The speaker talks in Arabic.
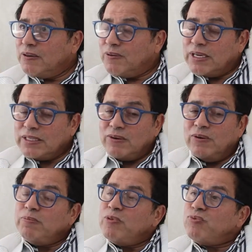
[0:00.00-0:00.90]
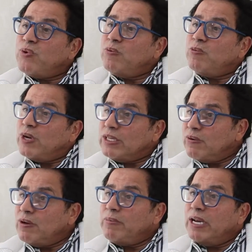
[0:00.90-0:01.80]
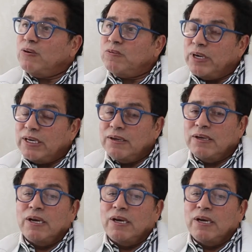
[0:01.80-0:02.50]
وهذا هو المفهوم وهذا هو المعلومه